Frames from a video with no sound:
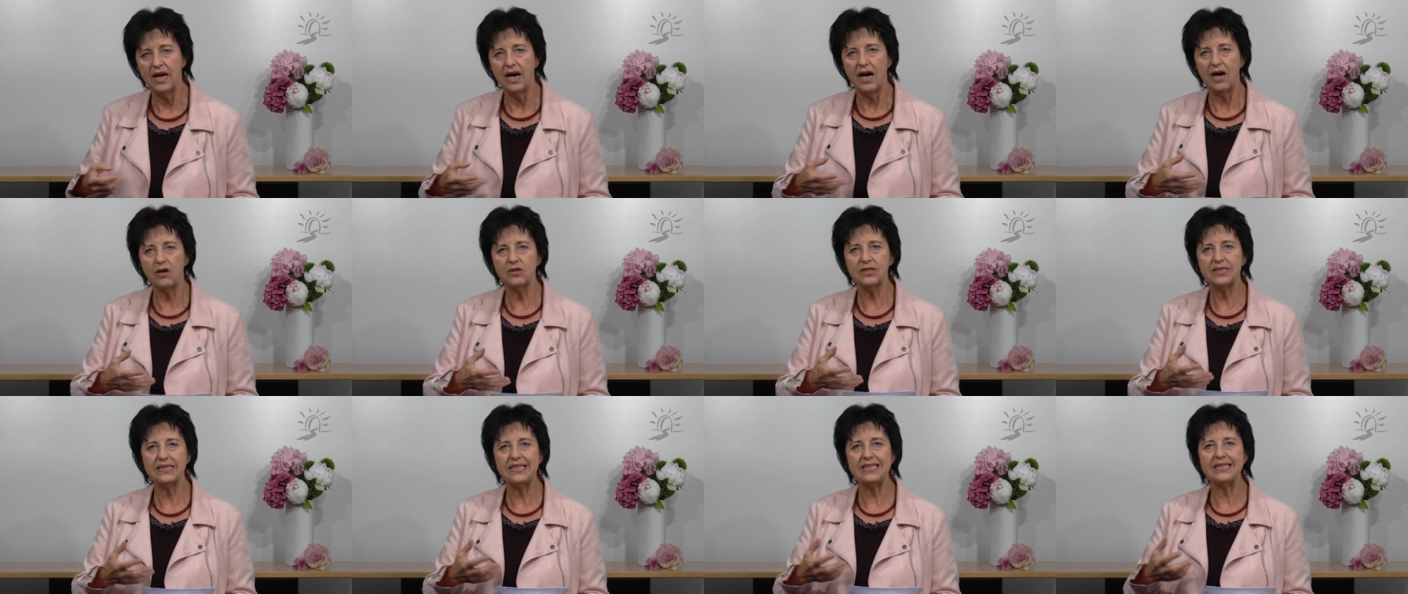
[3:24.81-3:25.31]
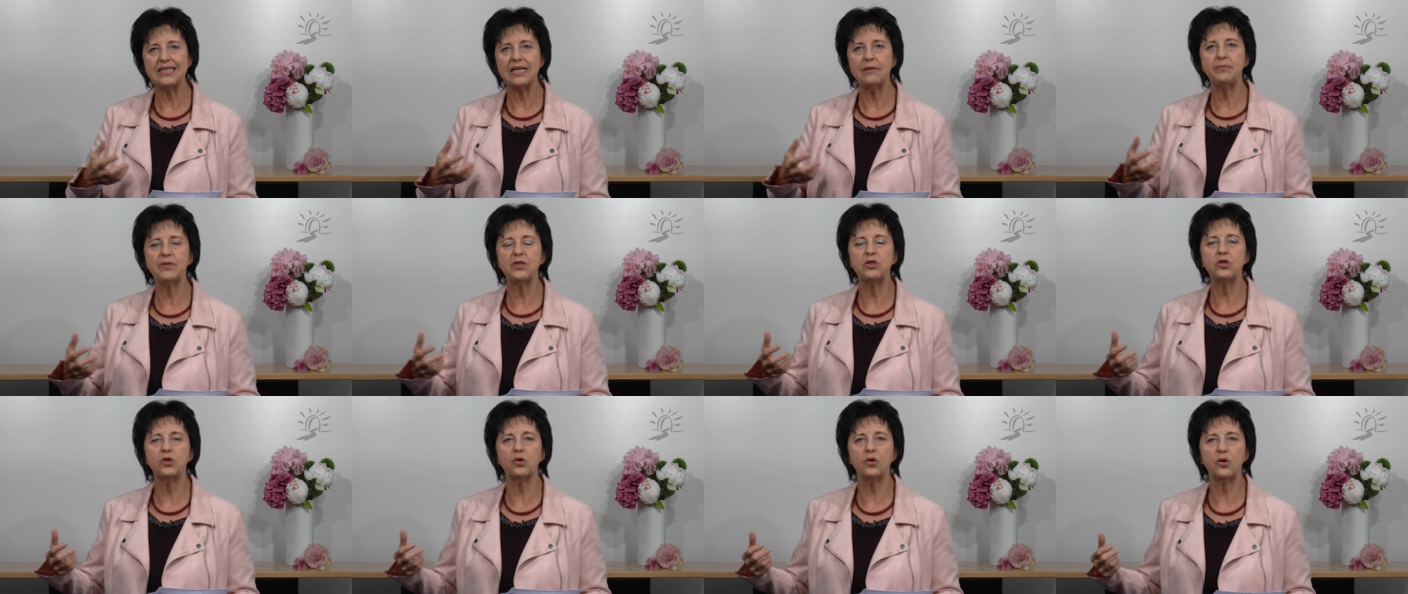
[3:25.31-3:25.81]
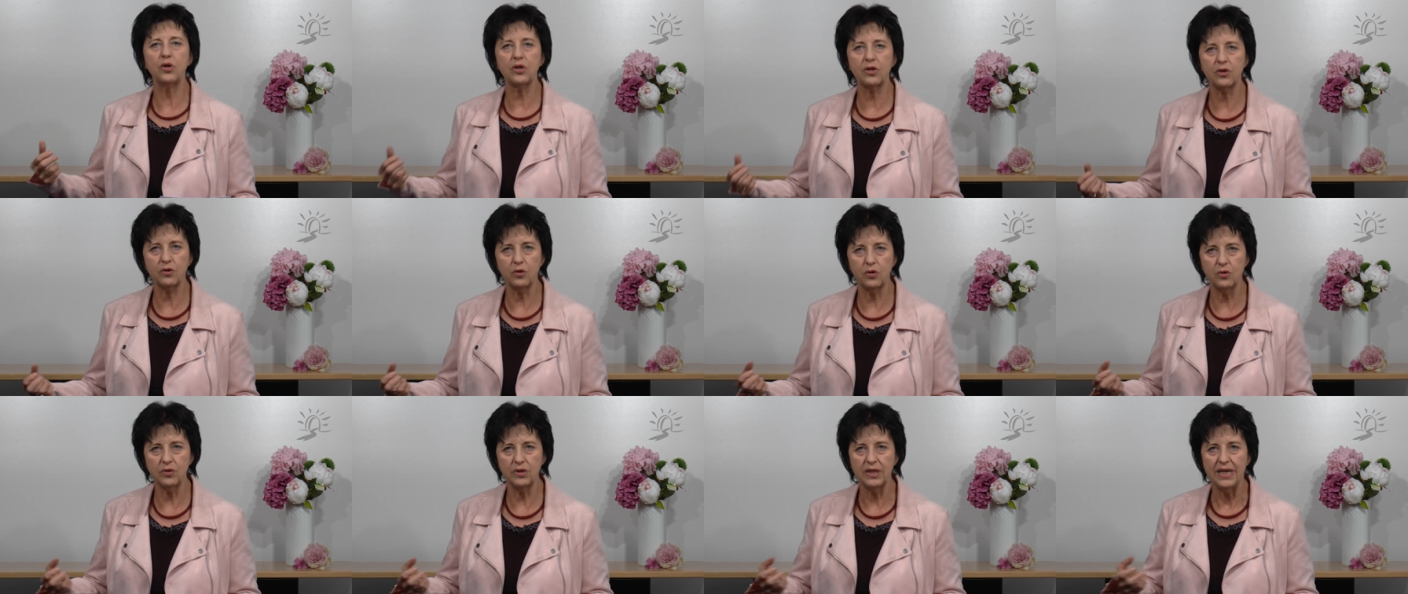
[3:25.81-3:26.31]
aus dieser
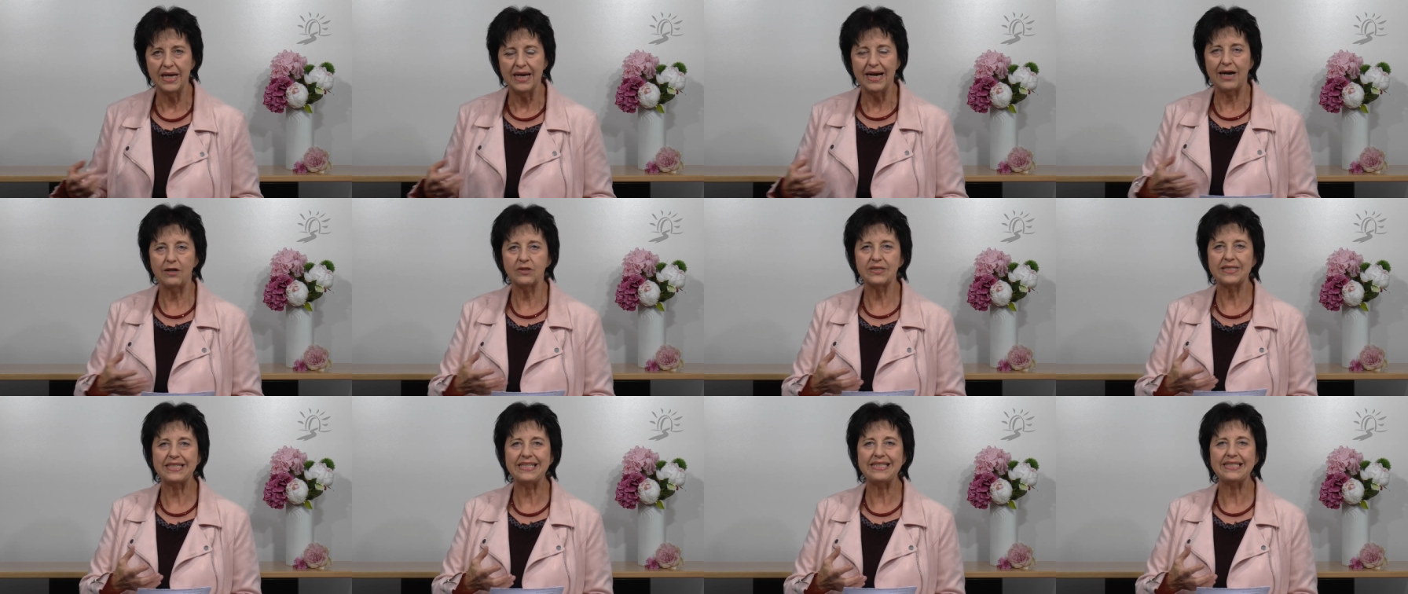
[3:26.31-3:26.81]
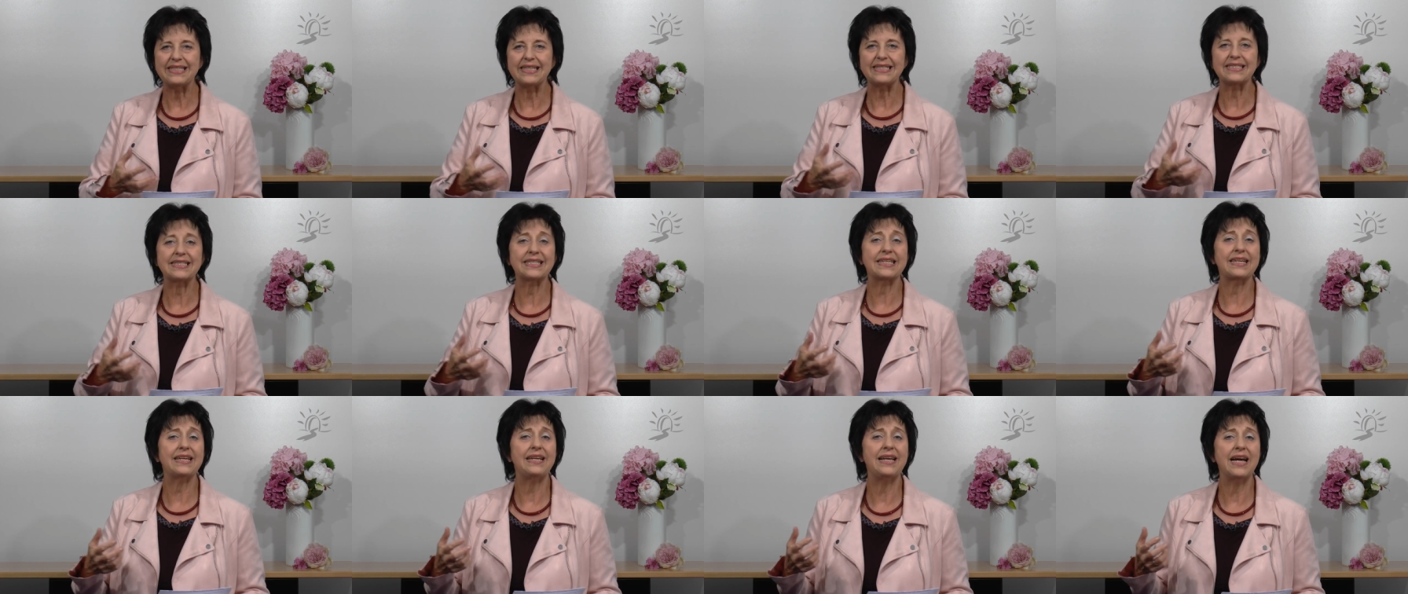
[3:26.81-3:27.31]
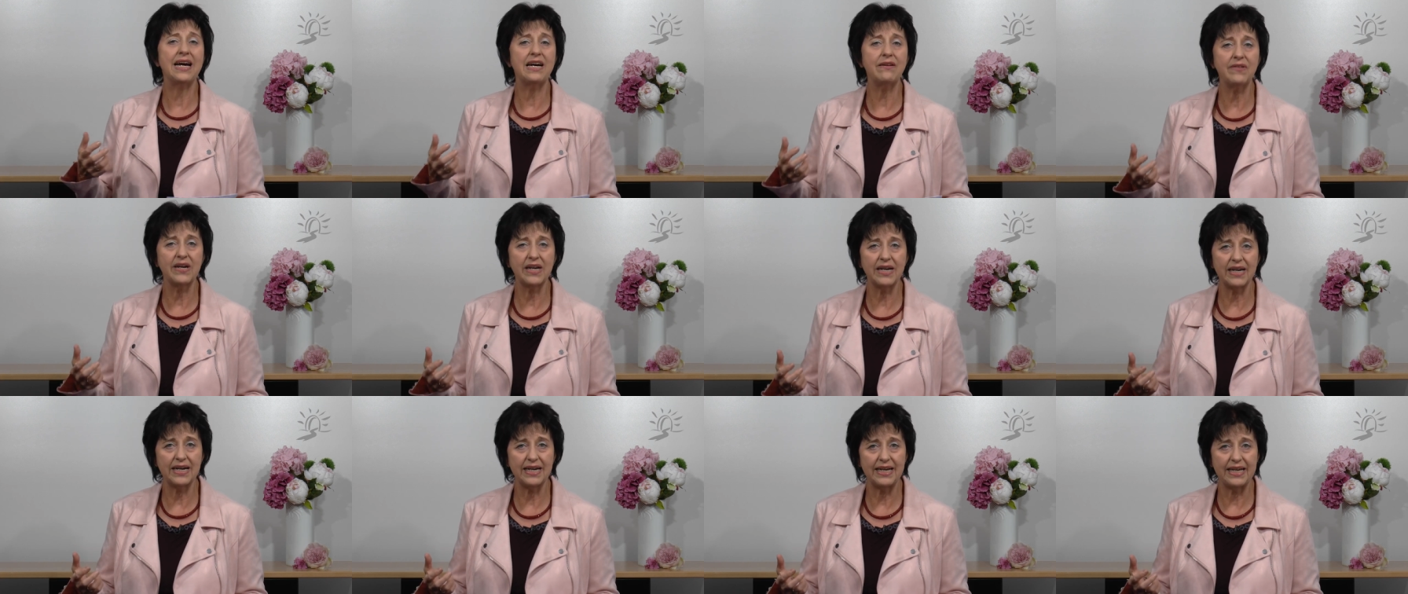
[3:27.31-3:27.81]
Bedrückung, aus dieser
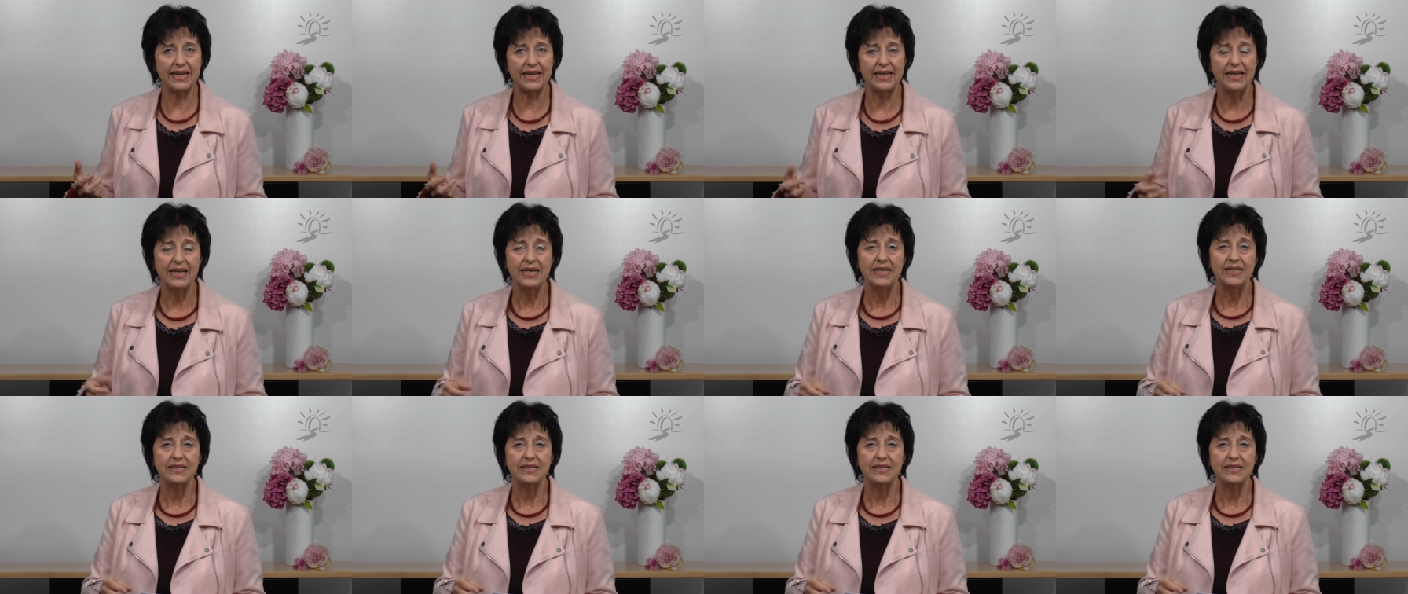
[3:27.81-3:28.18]
Sklaverei